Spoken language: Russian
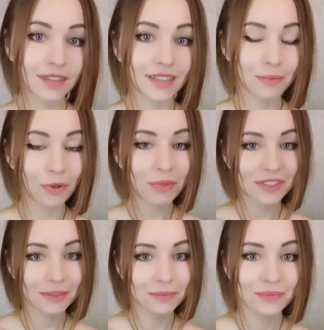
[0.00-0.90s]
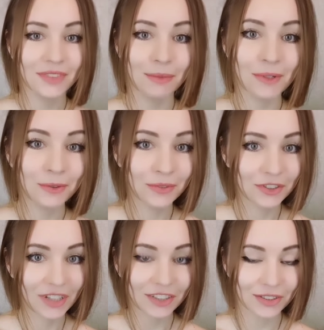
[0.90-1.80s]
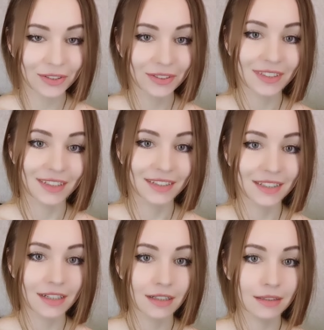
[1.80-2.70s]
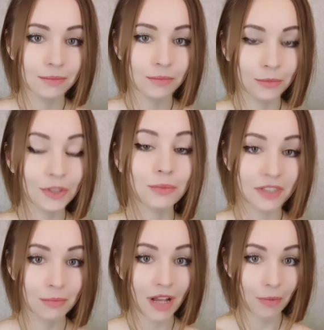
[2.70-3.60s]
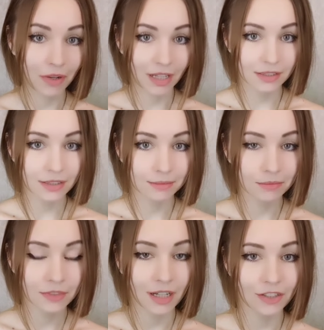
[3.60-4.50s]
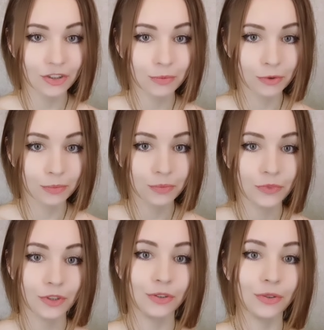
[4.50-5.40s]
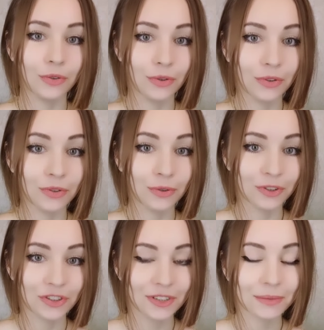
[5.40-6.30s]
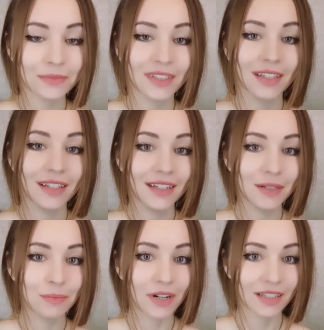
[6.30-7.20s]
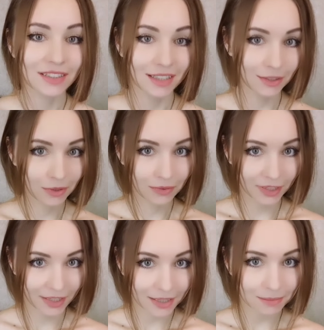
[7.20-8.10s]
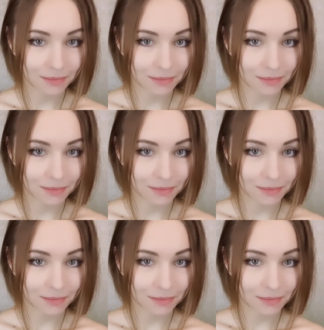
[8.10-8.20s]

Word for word: Таким образом, я могу утверждать, что эта книга будет максимально полезна каждому, кто хочет прокачать свой аватар.